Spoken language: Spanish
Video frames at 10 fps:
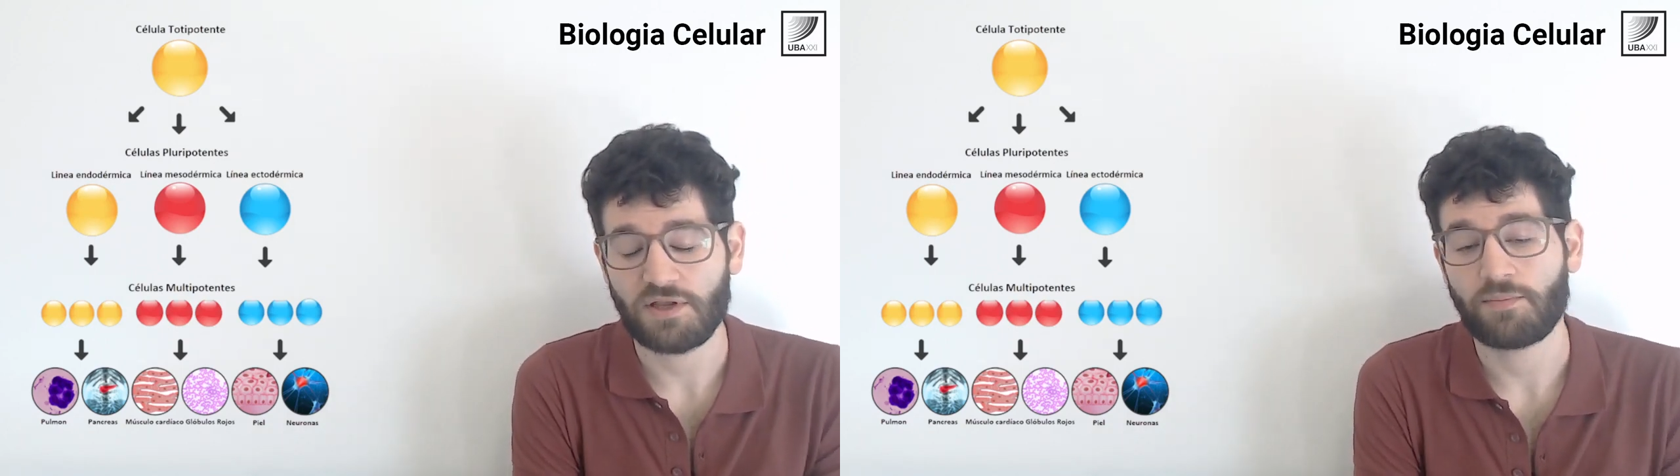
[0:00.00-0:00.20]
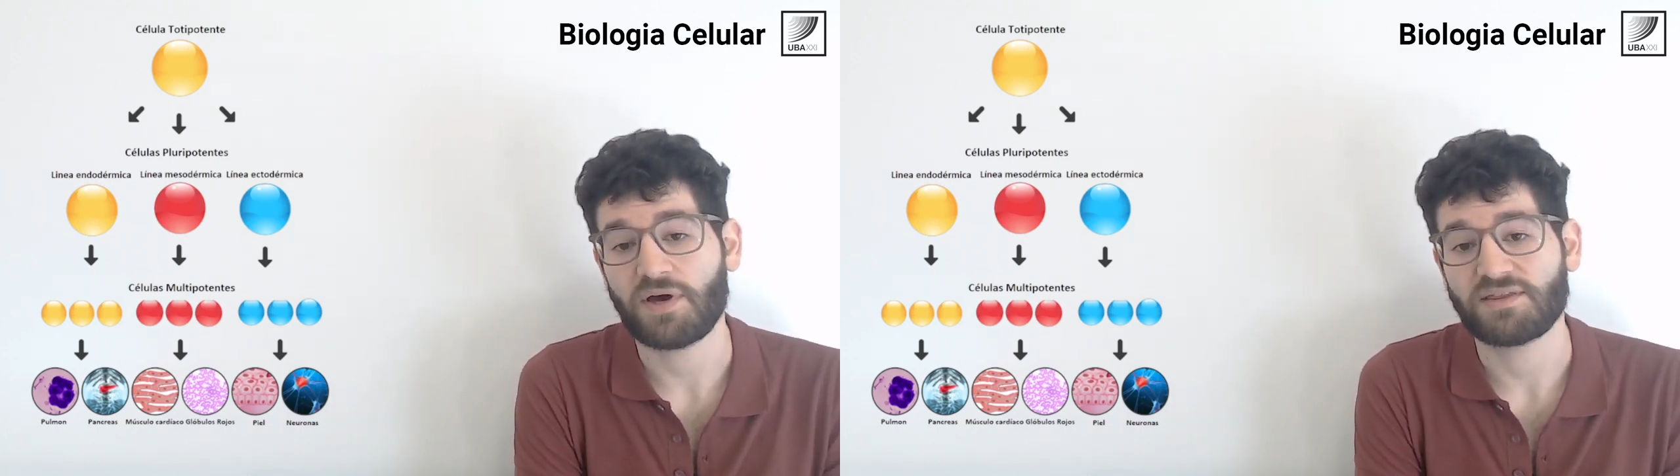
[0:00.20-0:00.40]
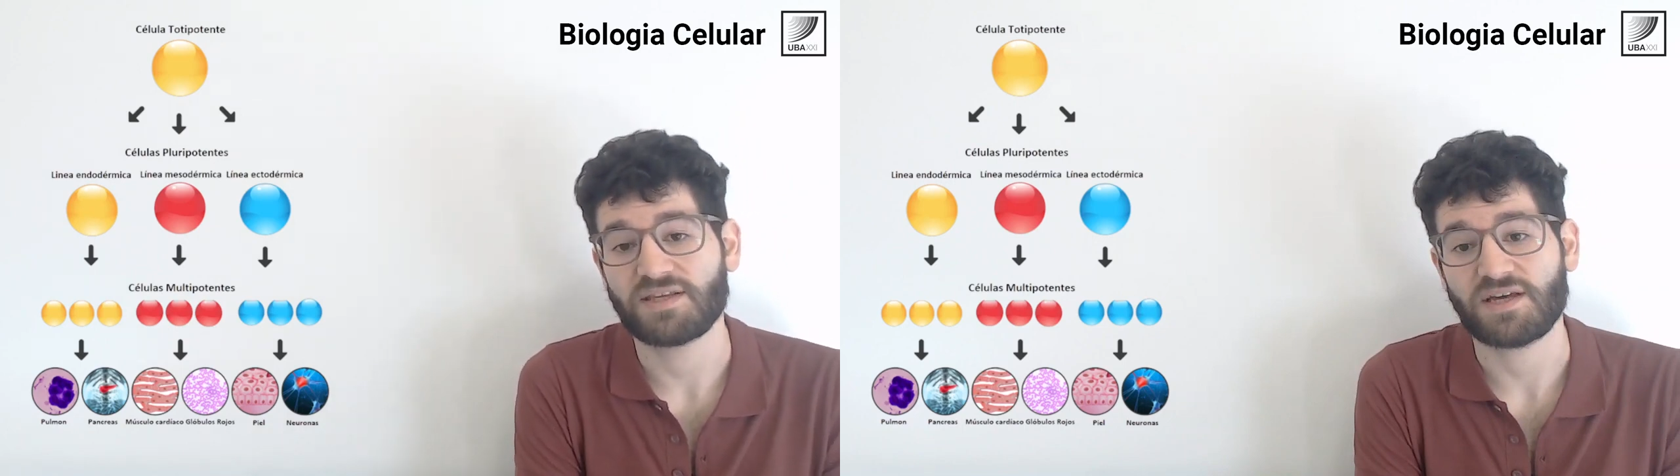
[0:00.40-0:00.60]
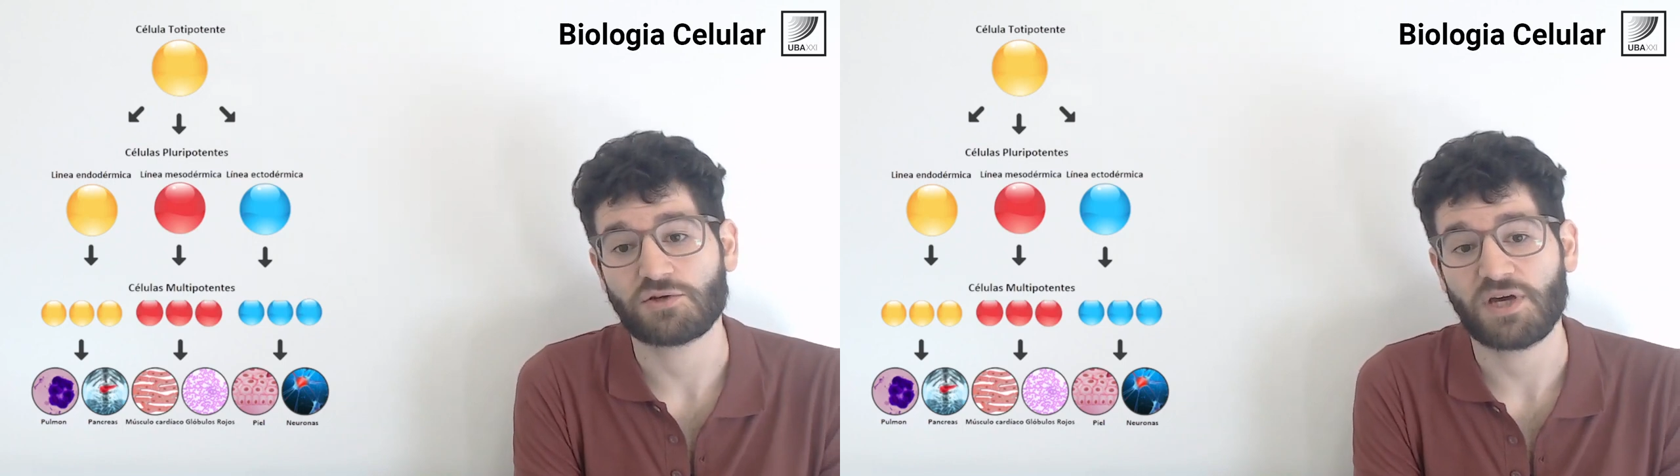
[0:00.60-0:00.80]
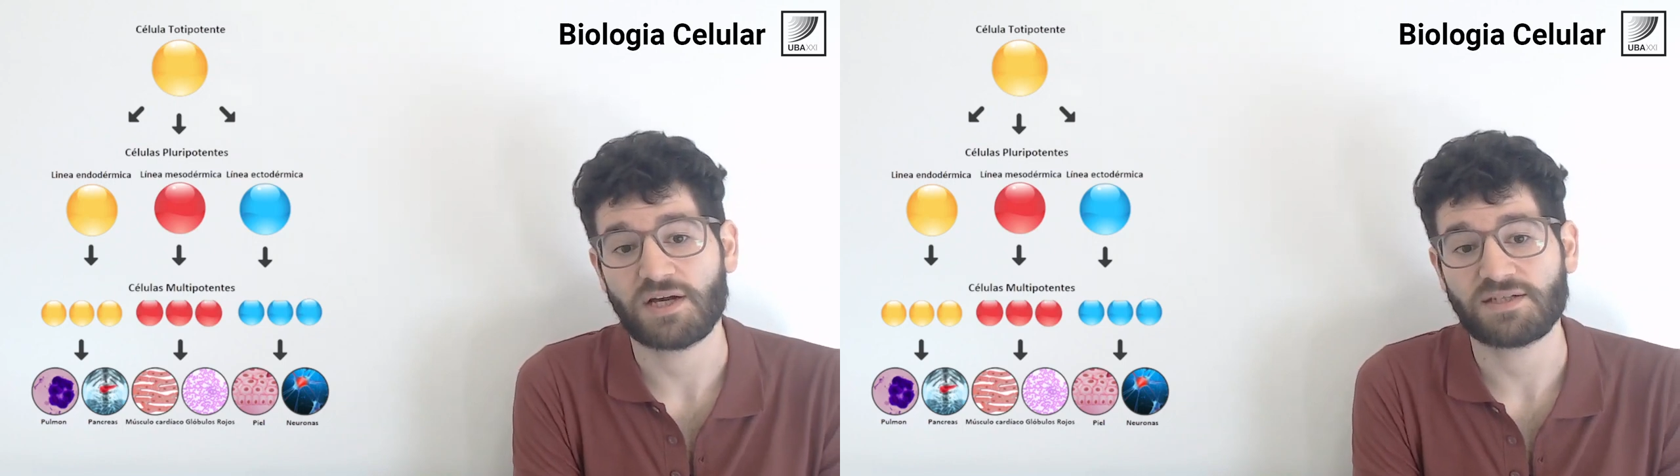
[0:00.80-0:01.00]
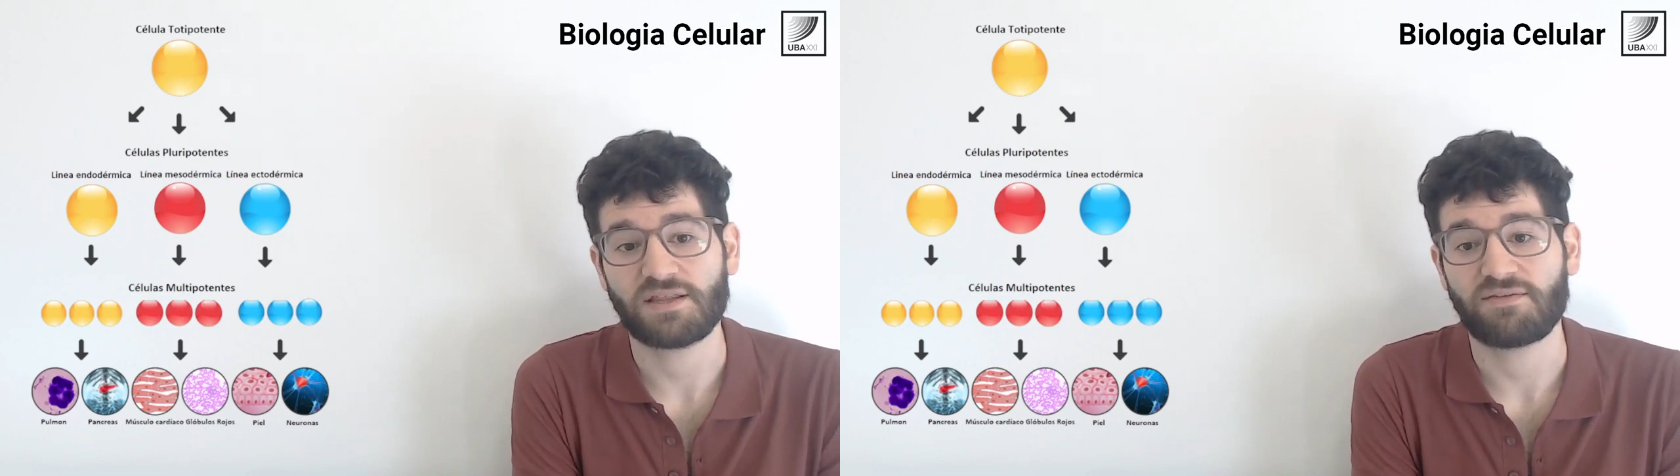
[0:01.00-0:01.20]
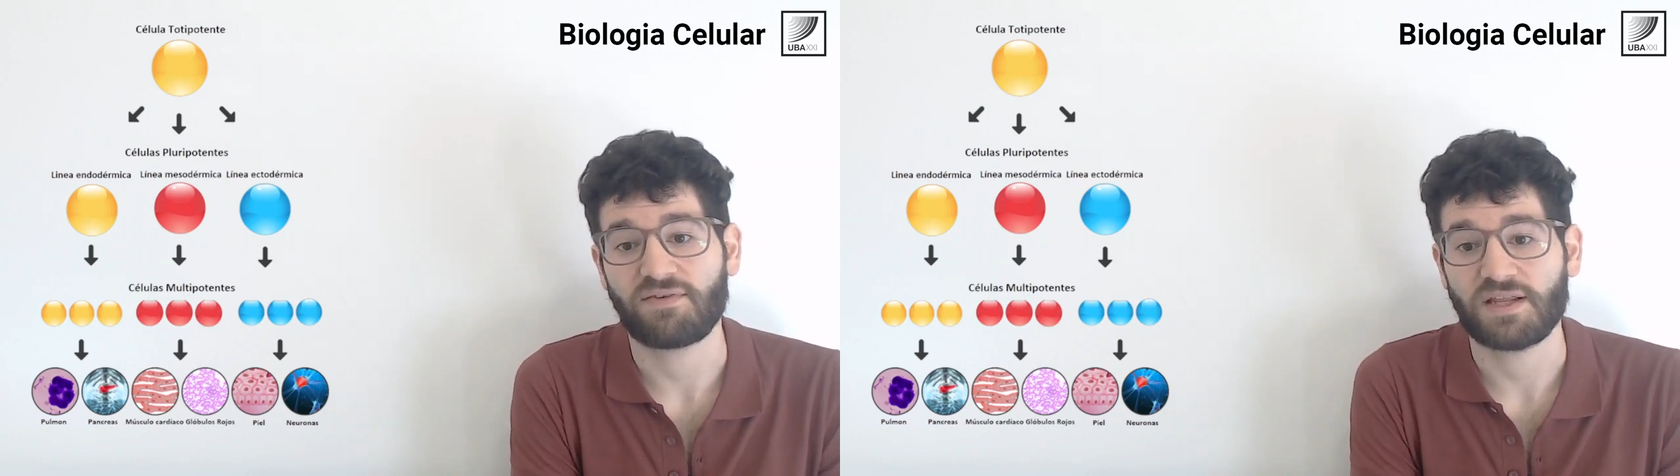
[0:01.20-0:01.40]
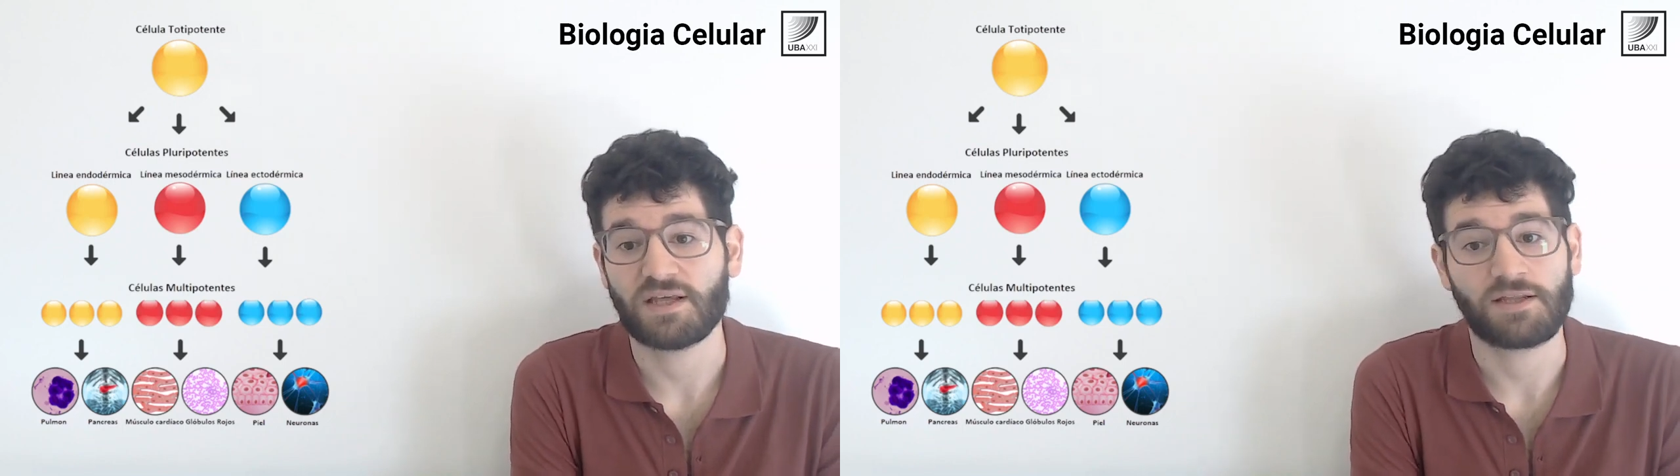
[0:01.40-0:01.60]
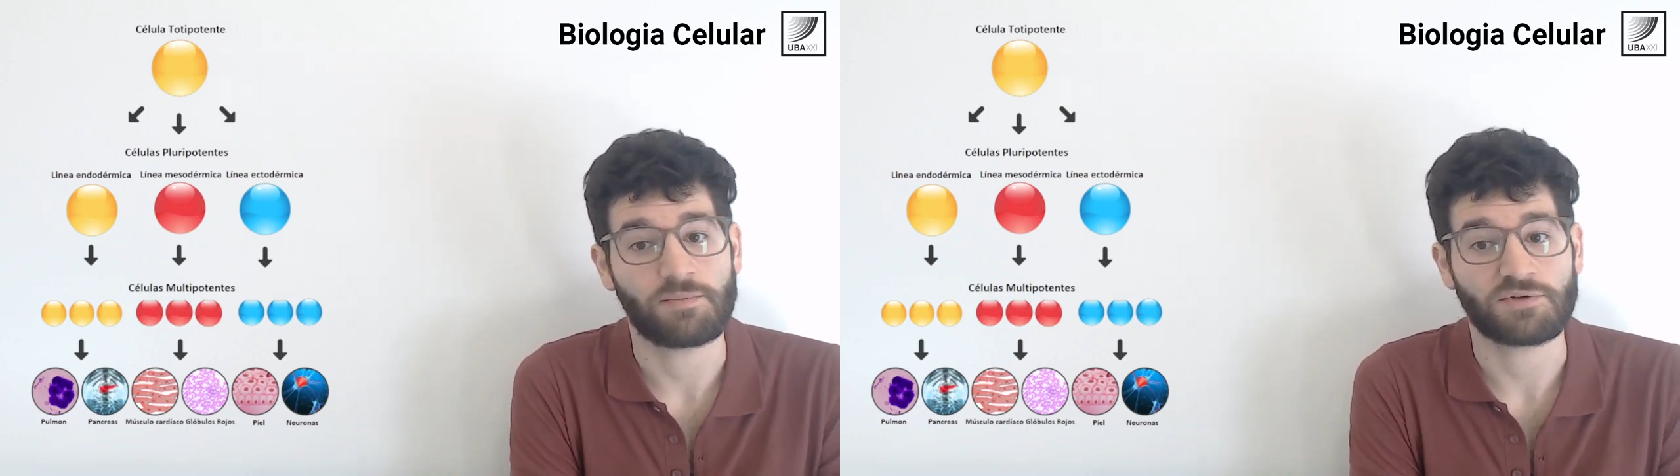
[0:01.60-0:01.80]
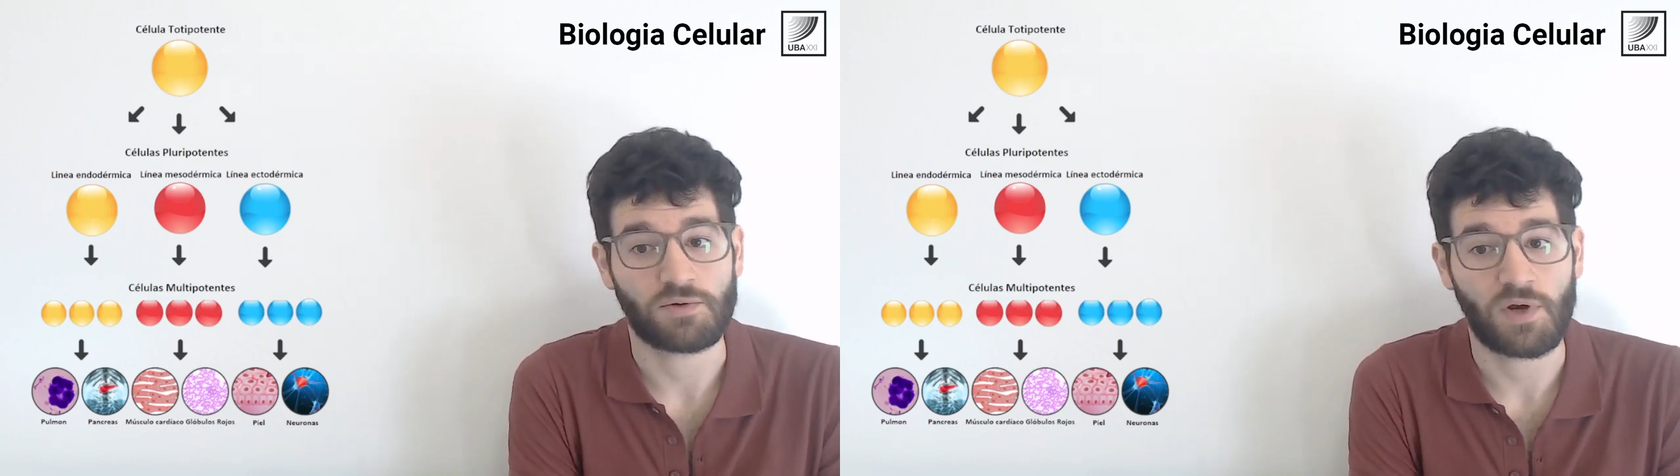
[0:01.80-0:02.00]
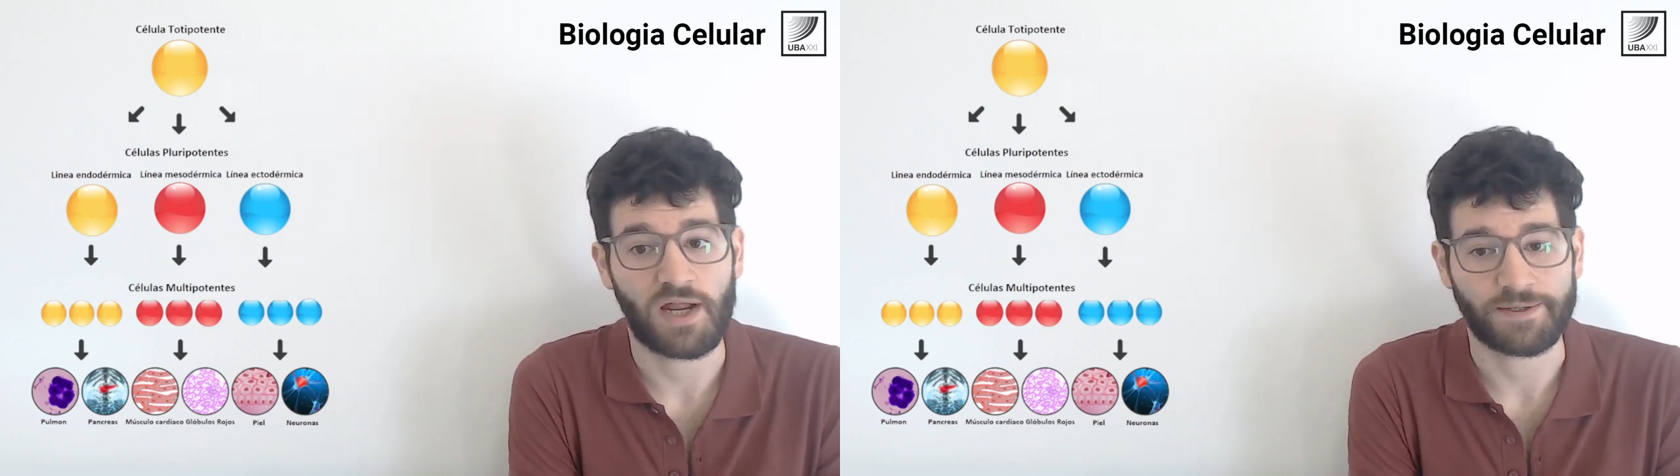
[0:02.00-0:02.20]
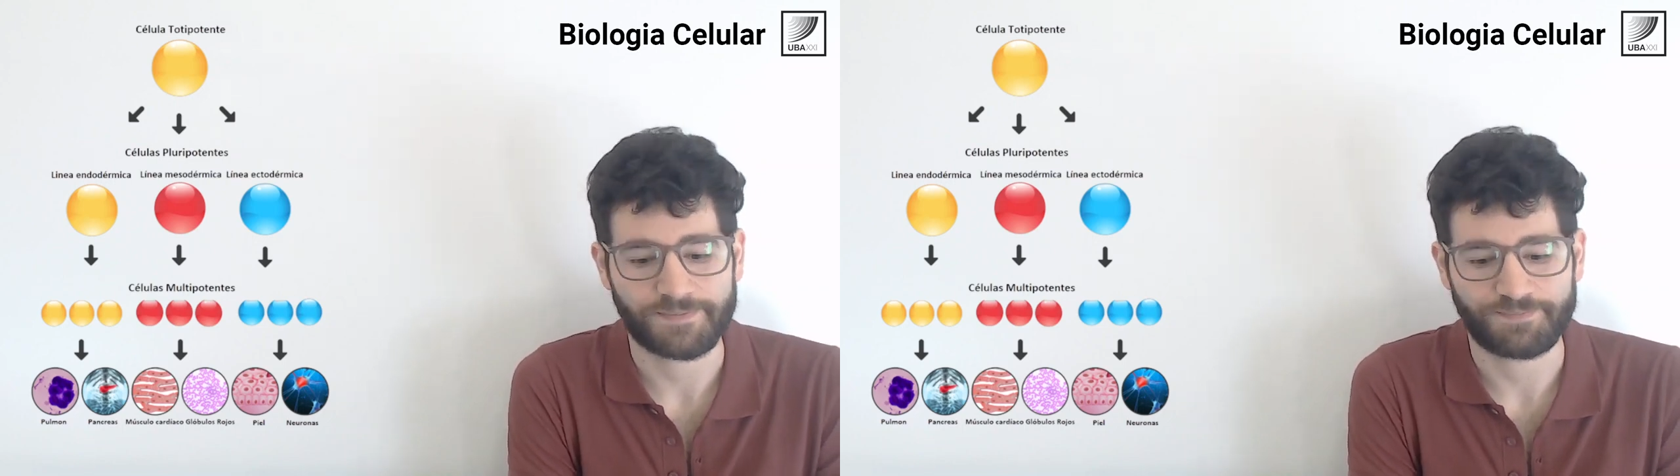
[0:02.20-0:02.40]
y pueden desarrollarse en diferentes tipos celulares.